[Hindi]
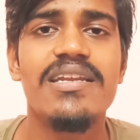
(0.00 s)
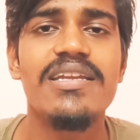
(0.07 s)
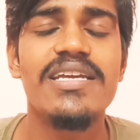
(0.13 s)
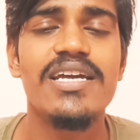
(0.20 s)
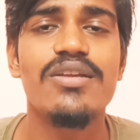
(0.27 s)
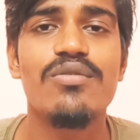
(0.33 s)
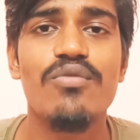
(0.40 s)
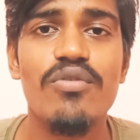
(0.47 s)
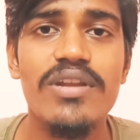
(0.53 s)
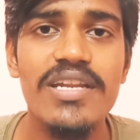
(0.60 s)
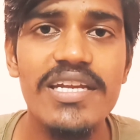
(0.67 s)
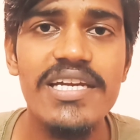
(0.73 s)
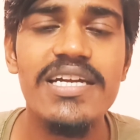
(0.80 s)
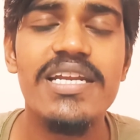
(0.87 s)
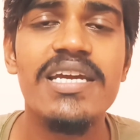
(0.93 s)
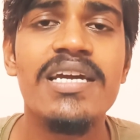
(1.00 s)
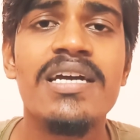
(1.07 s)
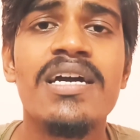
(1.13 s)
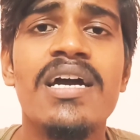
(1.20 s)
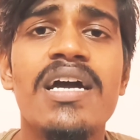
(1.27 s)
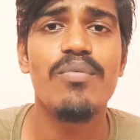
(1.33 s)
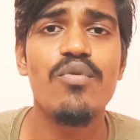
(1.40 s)
लिए जो
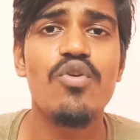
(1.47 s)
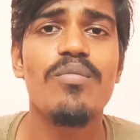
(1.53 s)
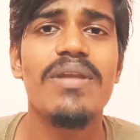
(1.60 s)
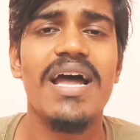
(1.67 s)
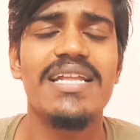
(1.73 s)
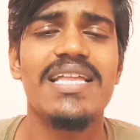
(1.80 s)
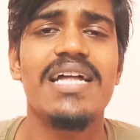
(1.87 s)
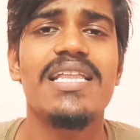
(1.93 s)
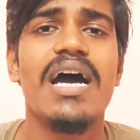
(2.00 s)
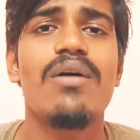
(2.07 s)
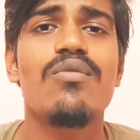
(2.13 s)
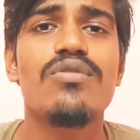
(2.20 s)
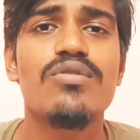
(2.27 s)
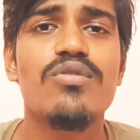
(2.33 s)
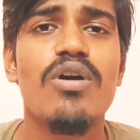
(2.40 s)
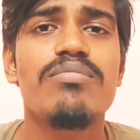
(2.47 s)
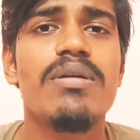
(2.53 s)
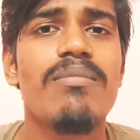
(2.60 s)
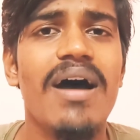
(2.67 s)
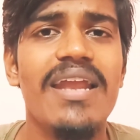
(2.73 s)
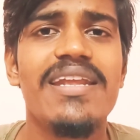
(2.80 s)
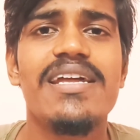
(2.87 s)
लीडिंग प्रूफ लाता था उसको
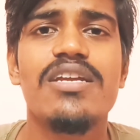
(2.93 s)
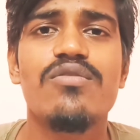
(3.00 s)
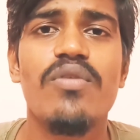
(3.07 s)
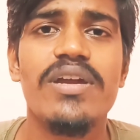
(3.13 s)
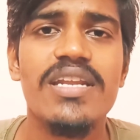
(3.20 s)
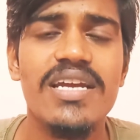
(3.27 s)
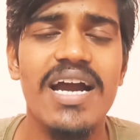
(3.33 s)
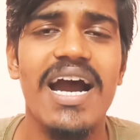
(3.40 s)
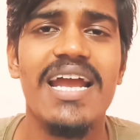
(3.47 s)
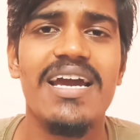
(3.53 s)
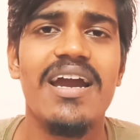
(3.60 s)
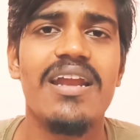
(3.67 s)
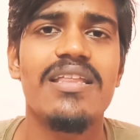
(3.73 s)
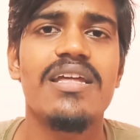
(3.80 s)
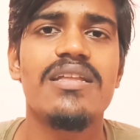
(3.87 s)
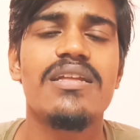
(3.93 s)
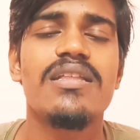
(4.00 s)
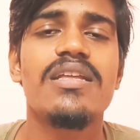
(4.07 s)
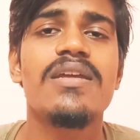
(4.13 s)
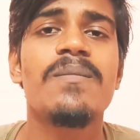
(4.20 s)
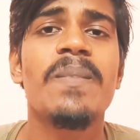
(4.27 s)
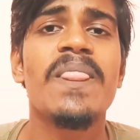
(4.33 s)
भी मानने से वो इनकार कर
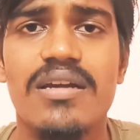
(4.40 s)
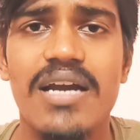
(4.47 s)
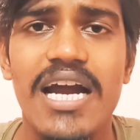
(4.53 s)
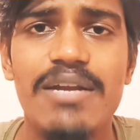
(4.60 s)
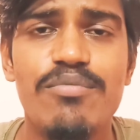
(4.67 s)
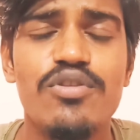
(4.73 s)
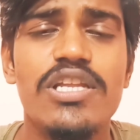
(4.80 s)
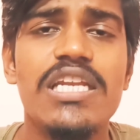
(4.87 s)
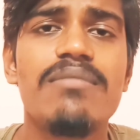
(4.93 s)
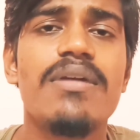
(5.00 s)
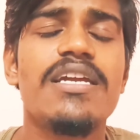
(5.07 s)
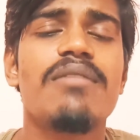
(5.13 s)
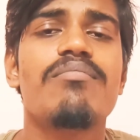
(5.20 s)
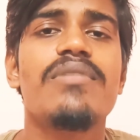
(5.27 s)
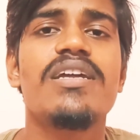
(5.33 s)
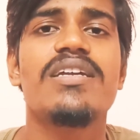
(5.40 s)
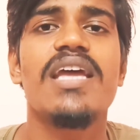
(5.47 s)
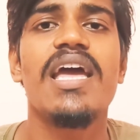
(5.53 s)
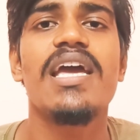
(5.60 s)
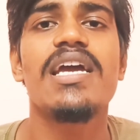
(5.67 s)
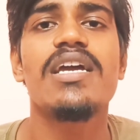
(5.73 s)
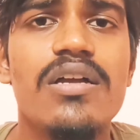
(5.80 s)
देती थी कठपुतली में ये
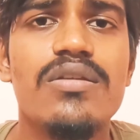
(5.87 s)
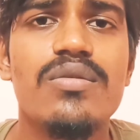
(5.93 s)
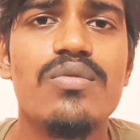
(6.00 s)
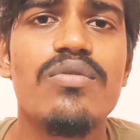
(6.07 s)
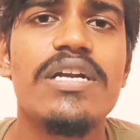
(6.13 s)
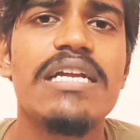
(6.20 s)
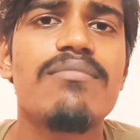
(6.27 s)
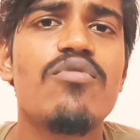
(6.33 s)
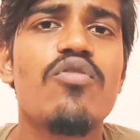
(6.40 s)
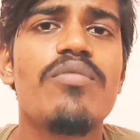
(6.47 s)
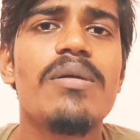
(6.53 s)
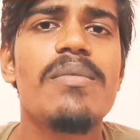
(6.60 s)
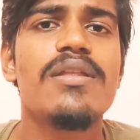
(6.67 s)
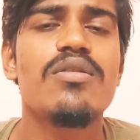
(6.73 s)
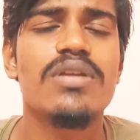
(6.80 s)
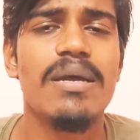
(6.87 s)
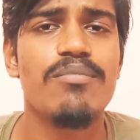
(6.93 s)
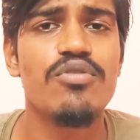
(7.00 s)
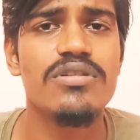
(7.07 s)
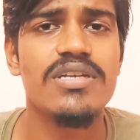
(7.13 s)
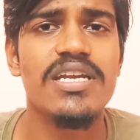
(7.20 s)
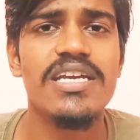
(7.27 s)
मिस है शुरू की मूवी में तो
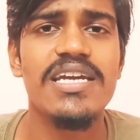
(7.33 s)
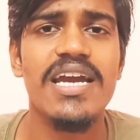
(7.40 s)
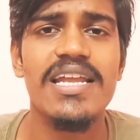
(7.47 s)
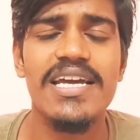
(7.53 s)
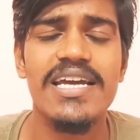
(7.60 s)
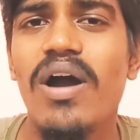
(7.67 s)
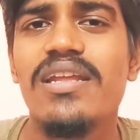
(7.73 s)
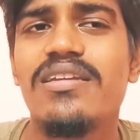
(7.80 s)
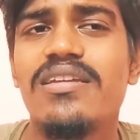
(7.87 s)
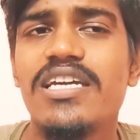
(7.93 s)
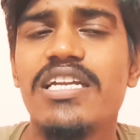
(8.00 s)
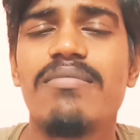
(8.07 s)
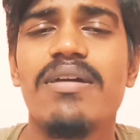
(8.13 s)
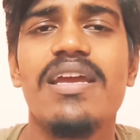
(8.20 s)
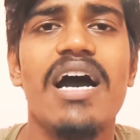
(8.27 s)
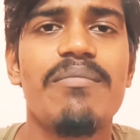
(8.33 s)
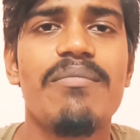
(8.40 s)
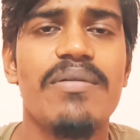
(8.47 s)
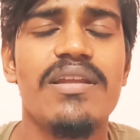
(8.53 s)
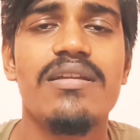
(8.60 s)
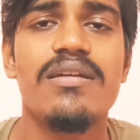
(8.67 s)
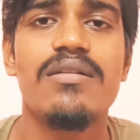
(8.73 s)
सब कुछ ठीक है वाली सीन में
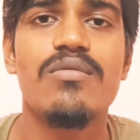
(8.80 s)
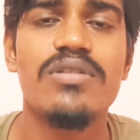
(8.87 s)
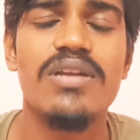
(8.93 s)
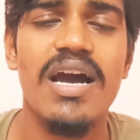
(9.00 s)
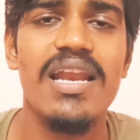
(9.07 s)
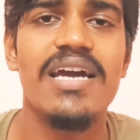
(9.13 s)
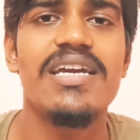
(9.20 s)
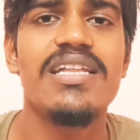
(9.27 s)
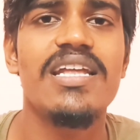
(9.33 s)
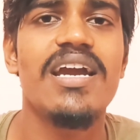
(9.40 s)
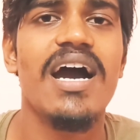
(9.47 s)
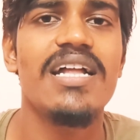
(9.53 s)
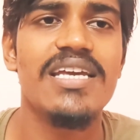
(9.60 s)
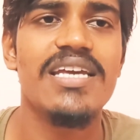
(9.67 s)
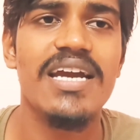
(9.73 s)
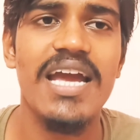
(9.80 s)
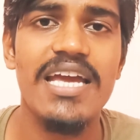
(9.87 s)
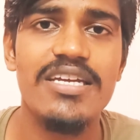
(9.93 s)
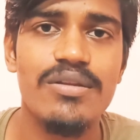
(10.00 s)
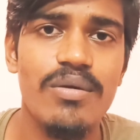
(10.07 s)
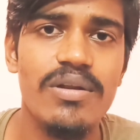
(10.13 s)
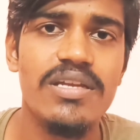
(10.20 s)
यहाँ पे कुछ अलग ही दिखा दिया
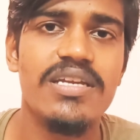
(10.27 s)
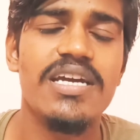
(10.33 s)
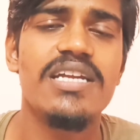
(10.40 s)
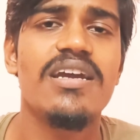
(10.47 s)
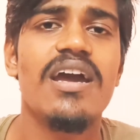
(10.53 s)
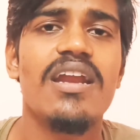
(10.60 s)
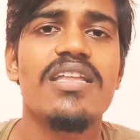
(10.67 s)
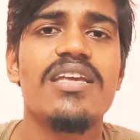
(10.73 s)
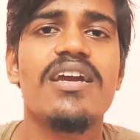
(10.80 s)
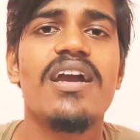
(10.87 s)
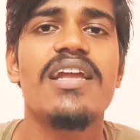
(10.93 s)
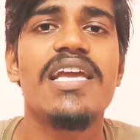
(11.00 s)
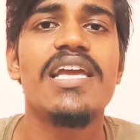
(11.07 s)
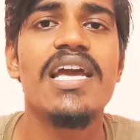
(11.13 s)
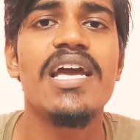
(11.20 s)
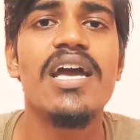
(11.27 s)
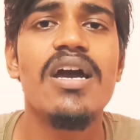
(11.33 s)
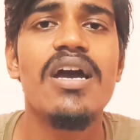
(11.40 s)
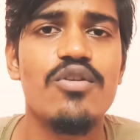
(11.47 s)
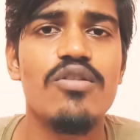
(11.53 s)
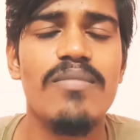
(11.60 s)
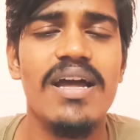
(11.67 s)
गया है स्टोरी चेंज कर दी गई है
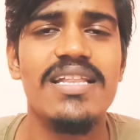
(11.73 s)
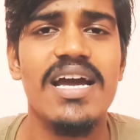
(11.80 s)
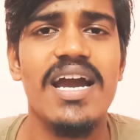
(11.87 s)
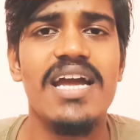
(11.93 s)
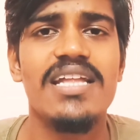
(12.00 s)
सरगुन मेहता